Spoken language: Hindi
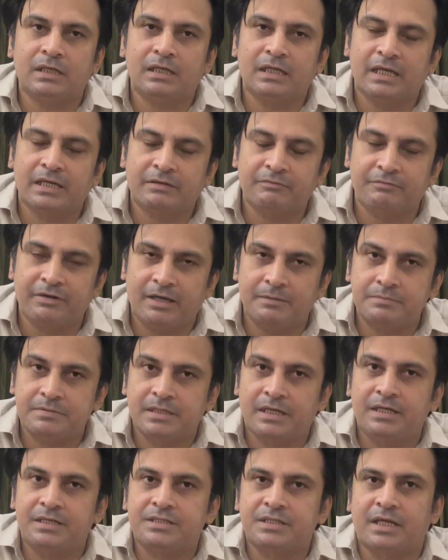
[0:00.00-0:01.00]
एक
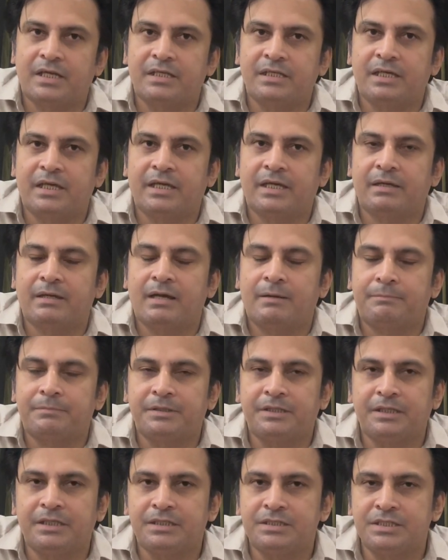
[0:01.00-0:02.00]
वेबसाइट चाहिए
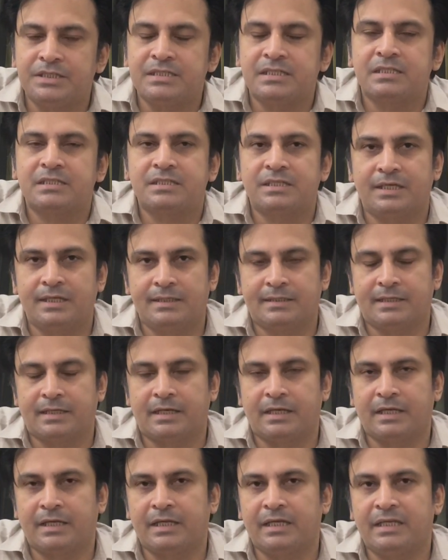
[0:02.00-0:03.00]
अपनी चीज़ें सेल
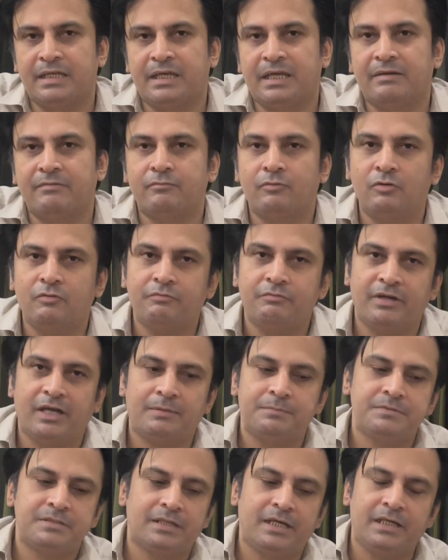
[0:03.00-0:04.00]
करने के लिए वो
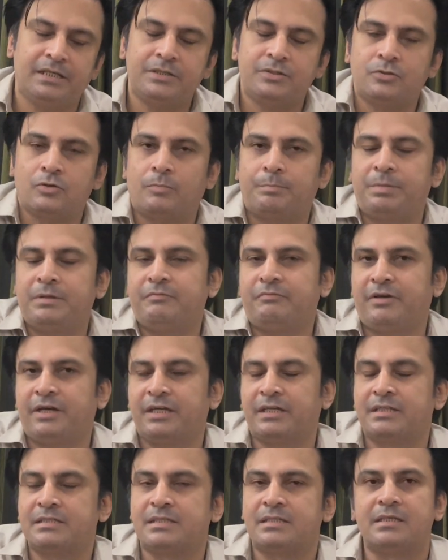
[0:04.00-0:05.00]
वेबसाइट शॉपिफाई
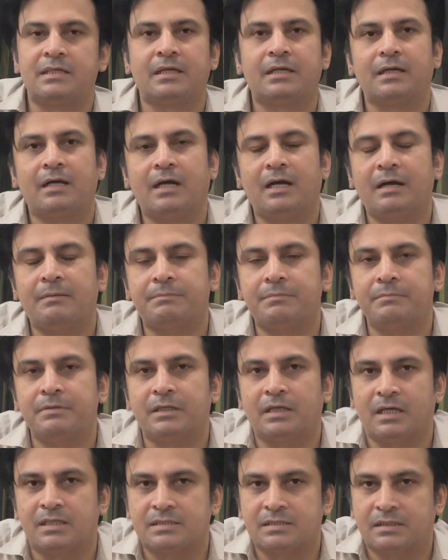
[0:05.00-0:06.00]
के ज़रिए आप
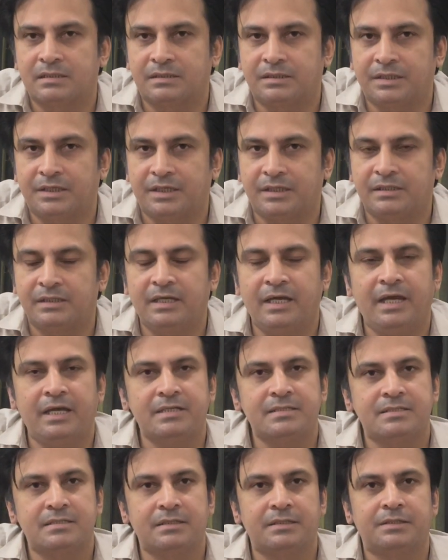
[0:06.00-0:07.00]
बना सकते हैं
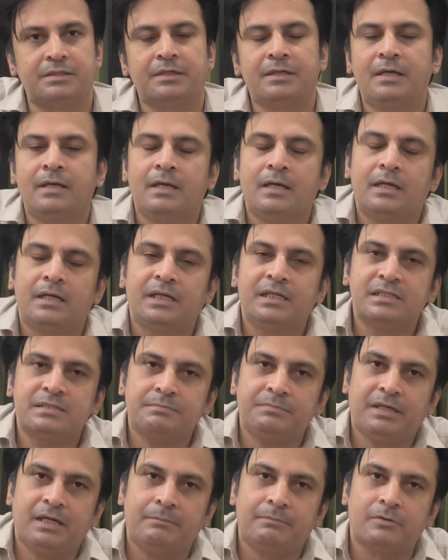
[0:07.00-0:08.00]
दैट्स इट
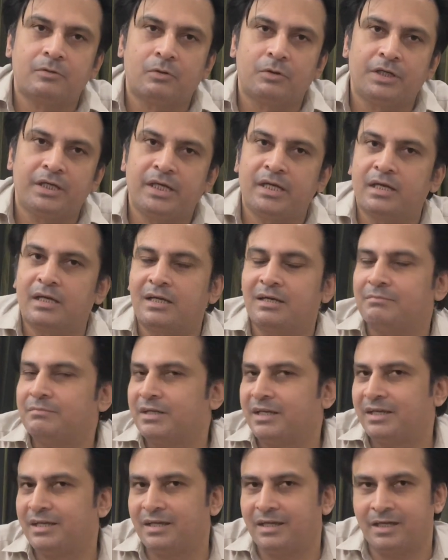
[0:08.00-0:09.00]
इसमें अब कोई इनकम
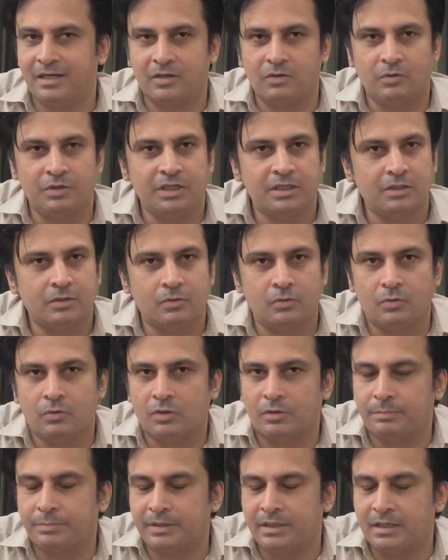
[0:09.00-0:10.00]
नहीं है कोई करोड़ों
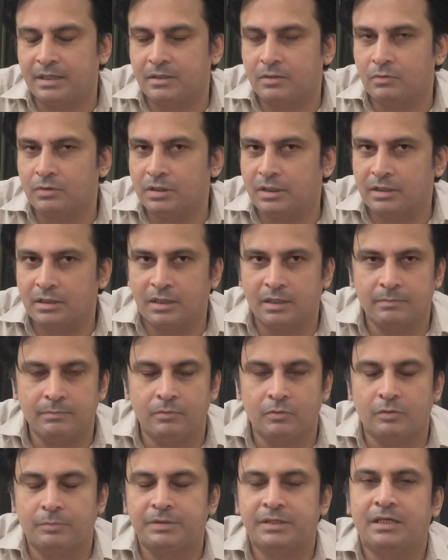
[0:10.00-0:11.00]
रुपया कोई
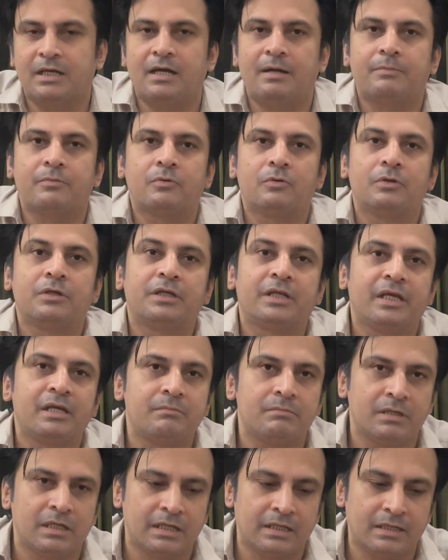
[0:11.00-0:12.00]
खरबों रुपया आपको नहीं
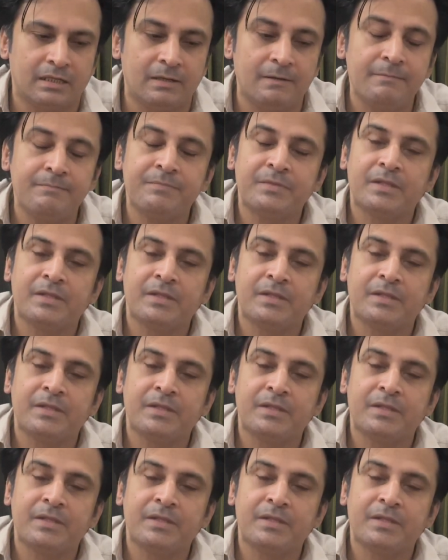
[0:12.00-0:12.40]
मिलेगा